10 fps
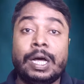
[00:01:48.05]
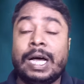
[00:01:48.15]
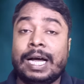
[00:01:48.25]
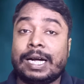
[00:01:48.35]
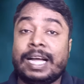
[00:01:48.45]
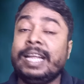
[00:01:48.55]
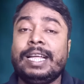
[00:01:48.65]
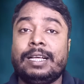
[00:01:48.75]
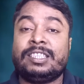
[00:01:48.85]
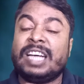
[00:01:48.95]
आ,
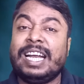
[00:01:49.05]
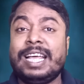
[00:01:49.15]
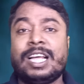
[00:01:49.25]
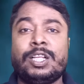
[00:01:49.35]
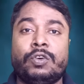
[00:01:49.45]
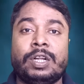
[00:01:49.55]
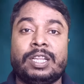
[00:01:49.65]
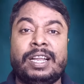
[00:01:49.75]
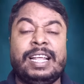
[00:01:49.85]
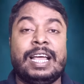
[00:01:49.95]
कहीं जाने की ज़रूरत
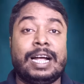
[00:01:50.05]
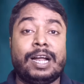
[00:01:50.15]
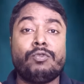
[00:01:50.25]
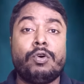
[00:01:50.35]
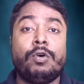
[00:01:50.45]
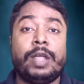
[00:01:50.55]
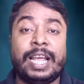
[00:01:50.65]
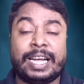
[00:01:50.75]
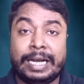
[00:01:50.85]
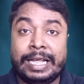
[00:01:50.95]
नहीं है अगर वो
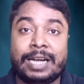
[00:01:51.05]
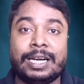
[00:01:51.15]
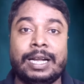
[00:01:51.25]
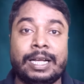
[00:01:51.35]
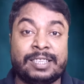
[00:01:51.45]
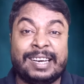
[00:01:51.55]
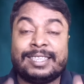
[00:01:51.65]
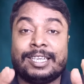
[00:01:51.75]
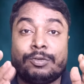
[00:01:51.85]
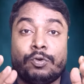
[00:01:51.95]
एक क्रिएटर है
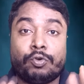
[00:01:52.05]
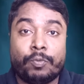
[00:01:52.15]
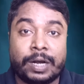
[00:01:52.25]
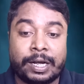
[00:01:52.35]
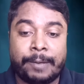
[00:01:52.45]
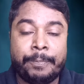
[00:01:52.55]
सक्सेस यूट्यूबर है